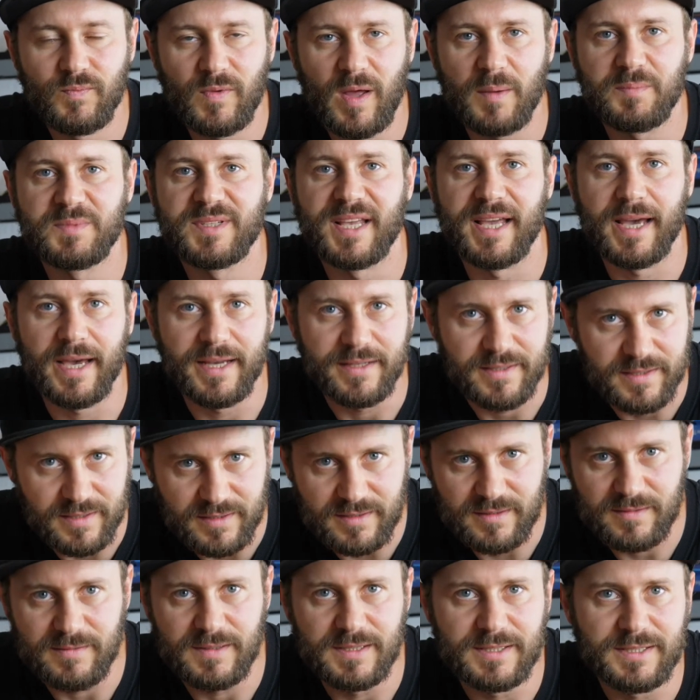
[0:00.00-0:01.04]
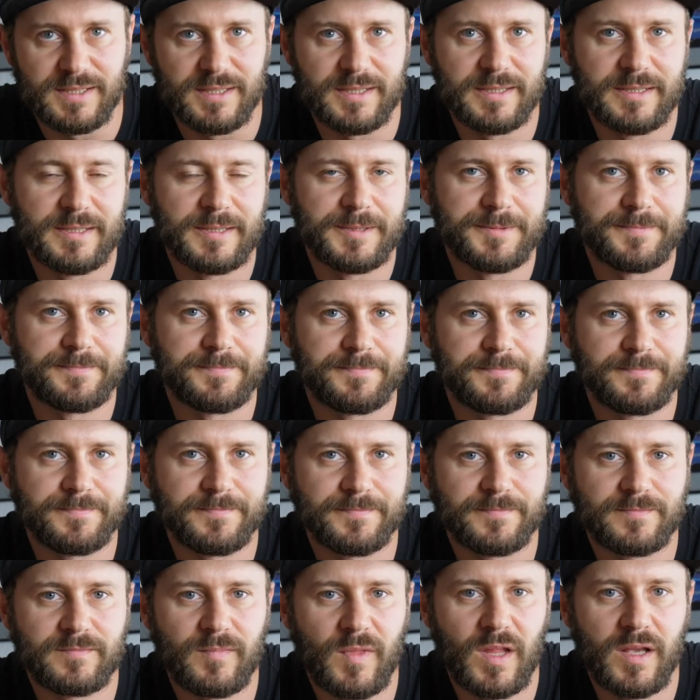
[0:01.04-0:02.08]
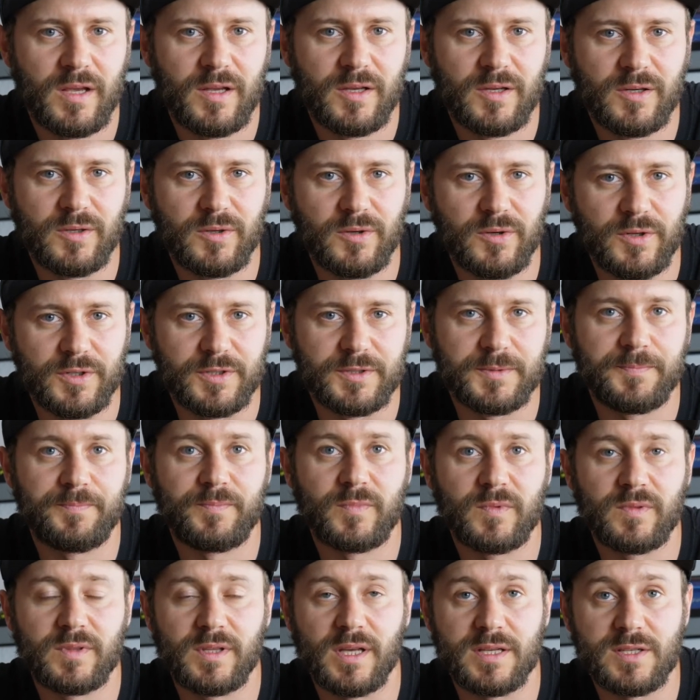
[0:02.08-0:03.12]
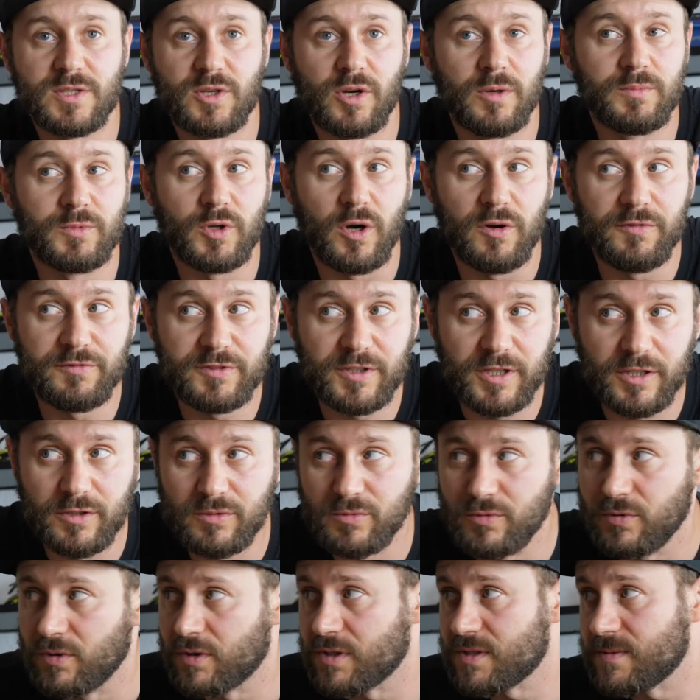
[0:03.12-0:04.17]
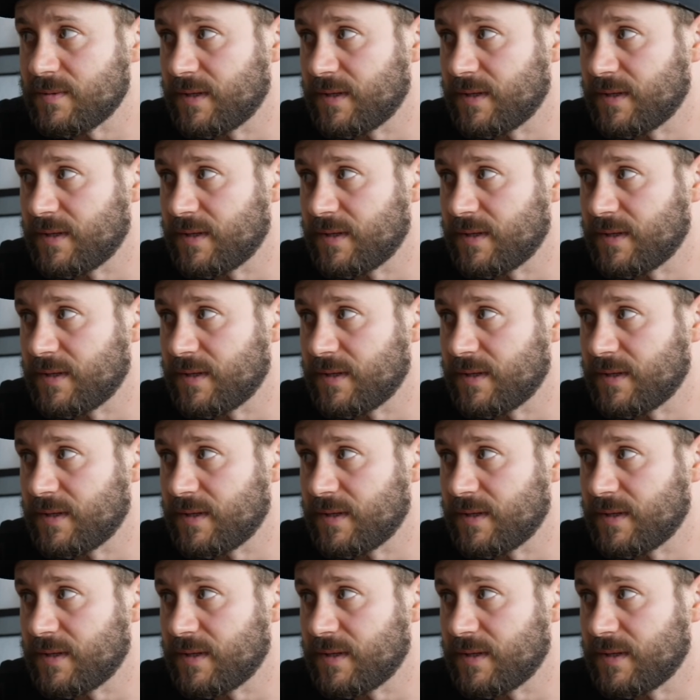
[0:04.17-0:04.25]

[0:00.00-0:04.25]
habe es gerettet quasi. Und das kommt oft genug.